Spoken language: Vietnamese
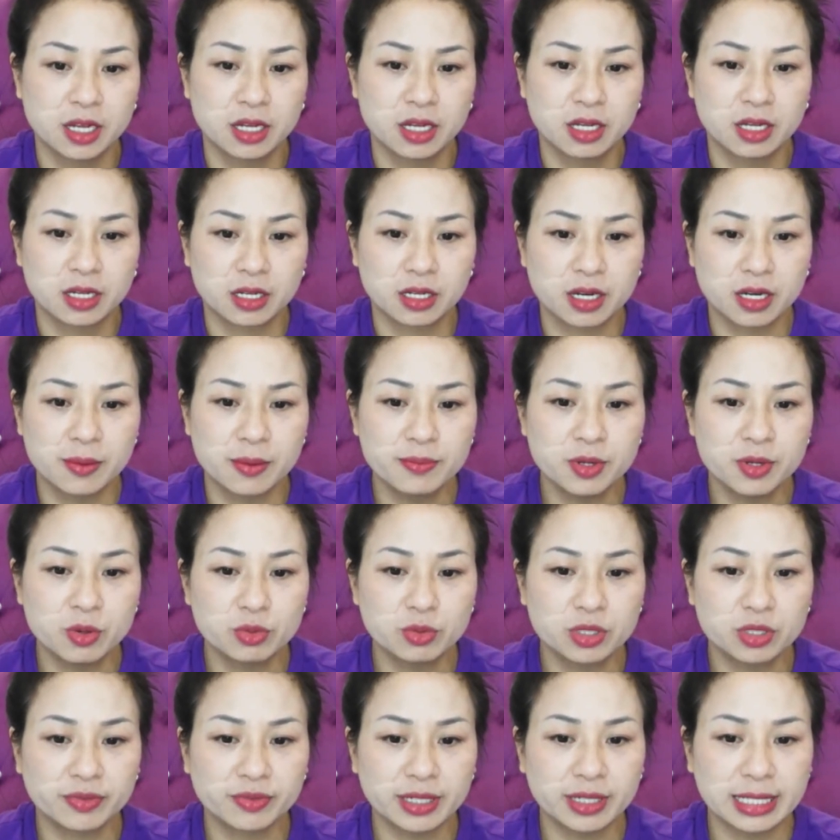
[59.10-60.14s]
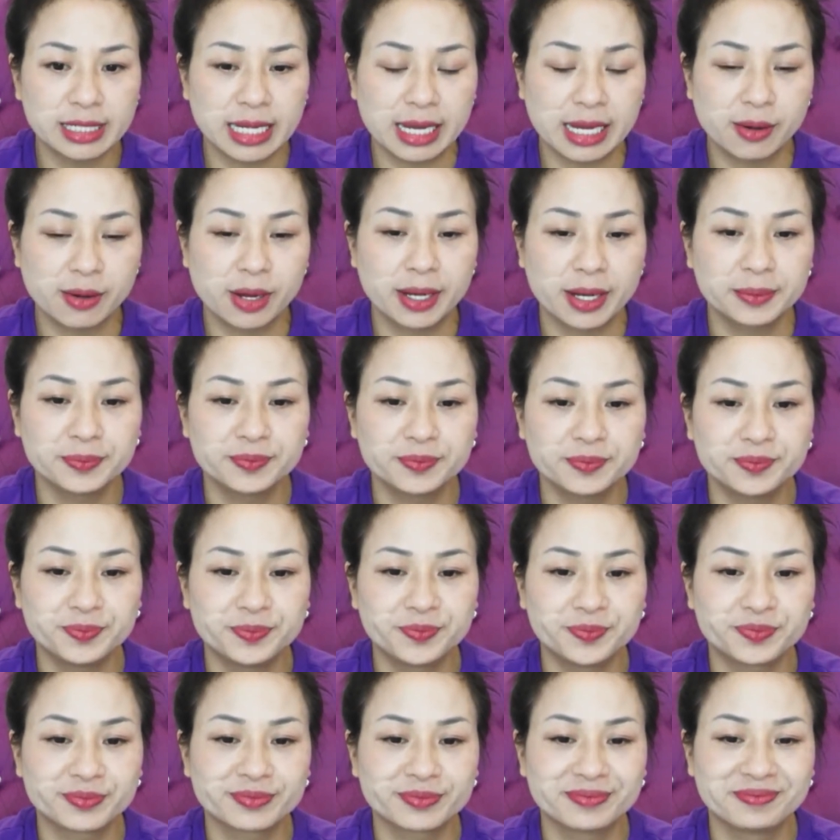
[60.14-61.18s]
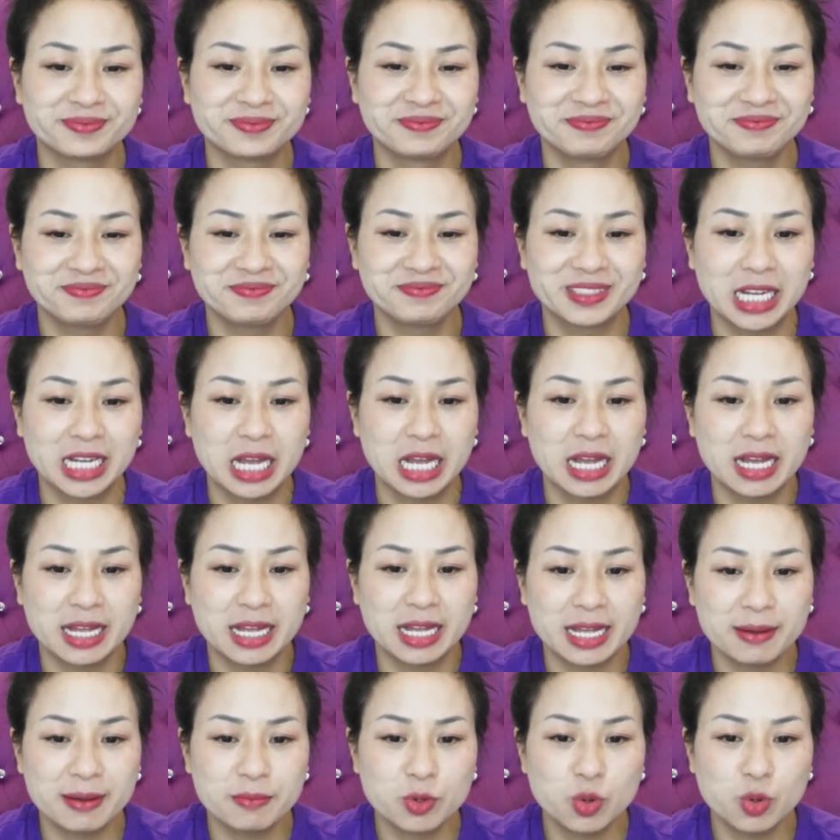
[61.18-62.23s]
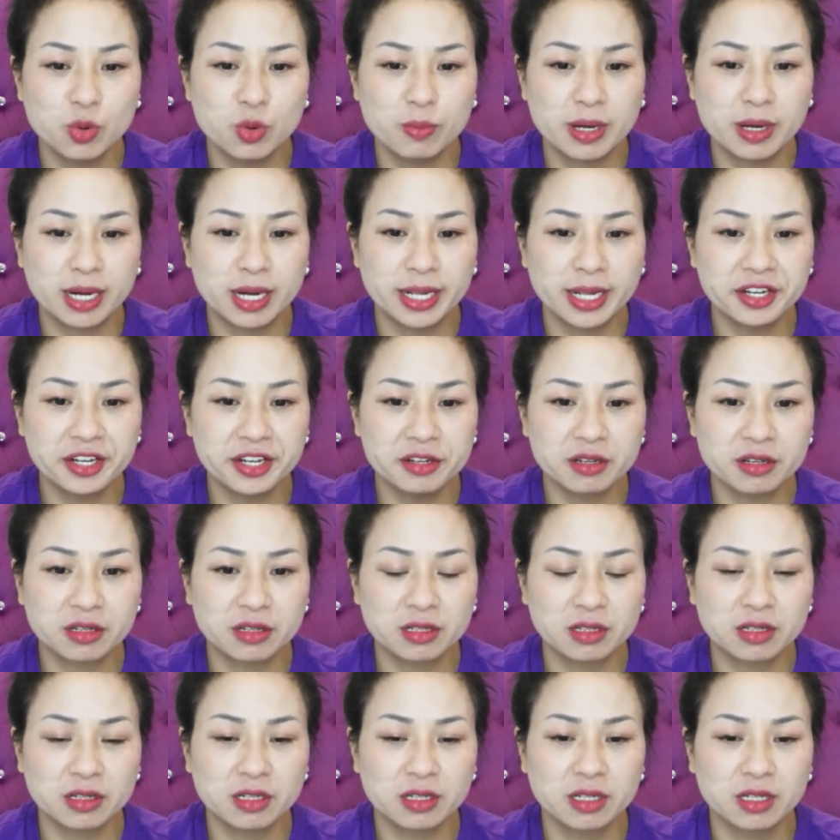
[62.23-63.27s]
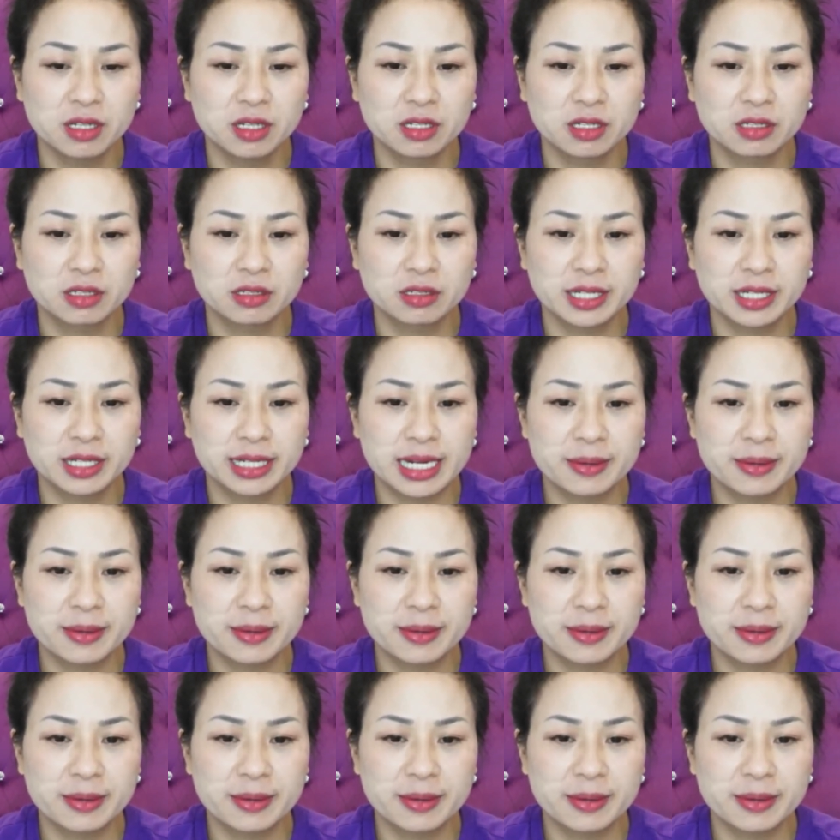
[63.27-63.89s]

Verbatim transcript: Đấm không trượt phát nào à? Em ngu mà lấy được người đẹp